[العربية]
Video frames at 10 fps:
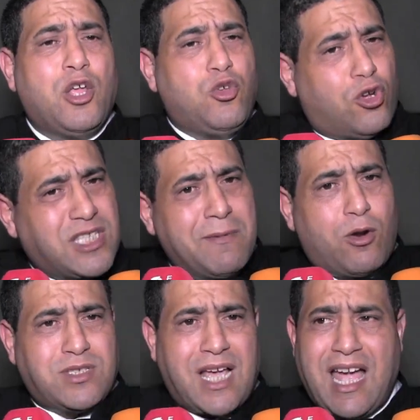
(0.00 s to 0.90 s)
يعتبر
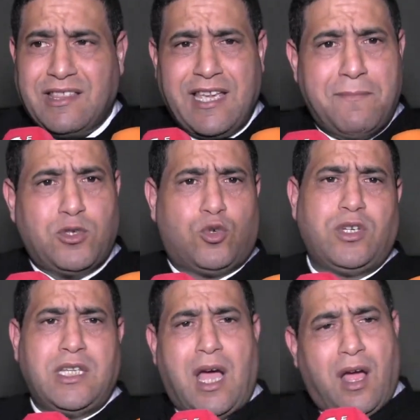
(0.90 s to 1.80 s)
تقاضيا بسوء
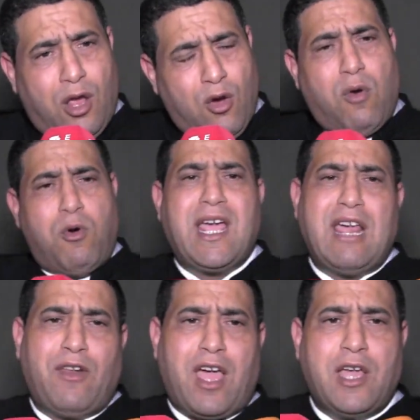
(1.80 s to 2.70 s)
نيه
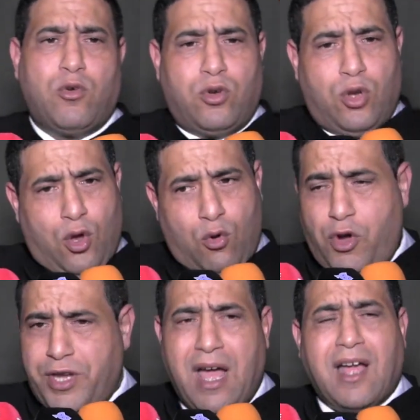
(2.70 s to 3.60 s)
ومخالف القانون
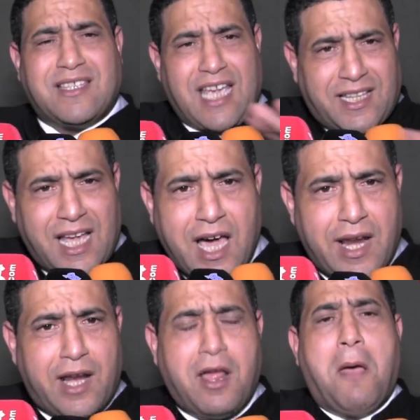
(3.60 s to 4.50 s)
وحنا اتخذنا
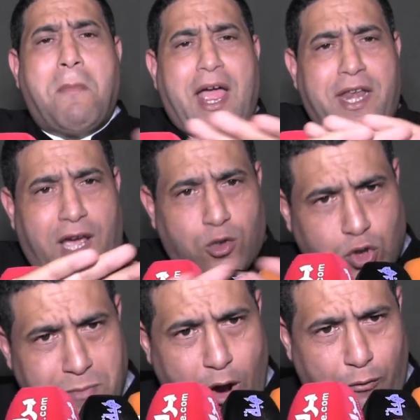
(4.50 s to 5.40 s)
قرار ما
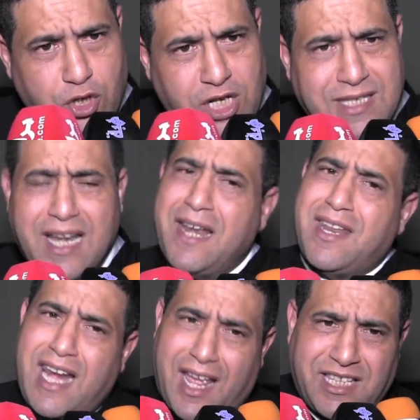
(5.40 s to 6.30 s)
غنناقشوش معاهم في الجلسه لان
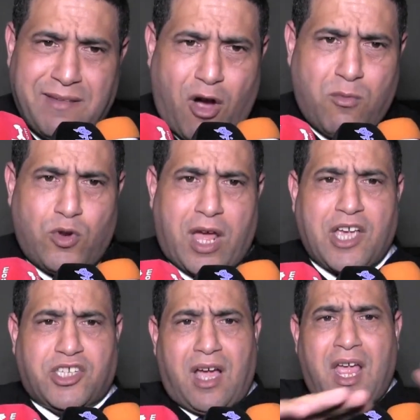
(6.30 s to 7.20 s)
غلا خدينا معاهم
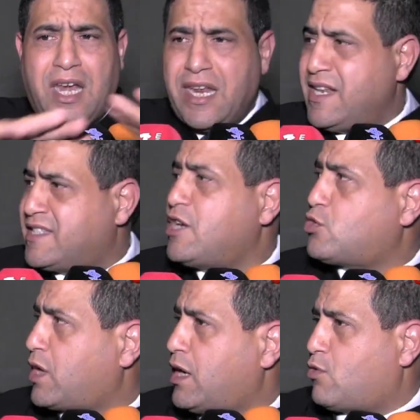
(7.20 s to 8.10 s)
مناقشه لن ننتهي
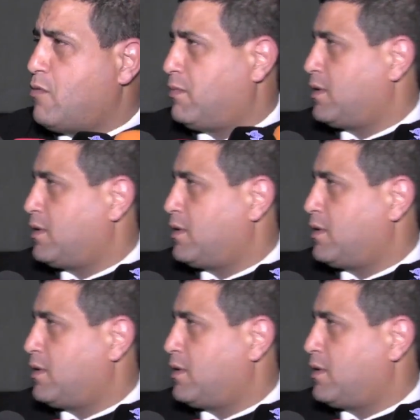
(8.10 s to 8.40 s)
شكرا لكم